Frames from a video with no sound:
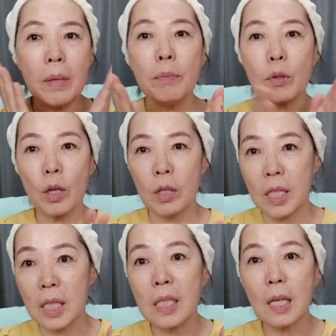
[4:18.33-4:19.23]

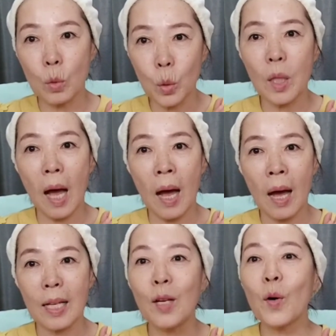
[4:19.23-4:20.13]
피부결 진짜
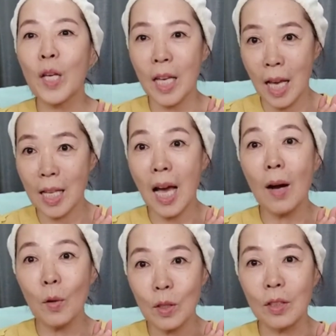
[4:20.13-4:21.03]
좋다 이렇게
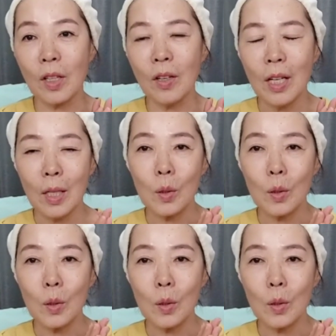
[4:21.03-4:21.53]
얘기하거든요.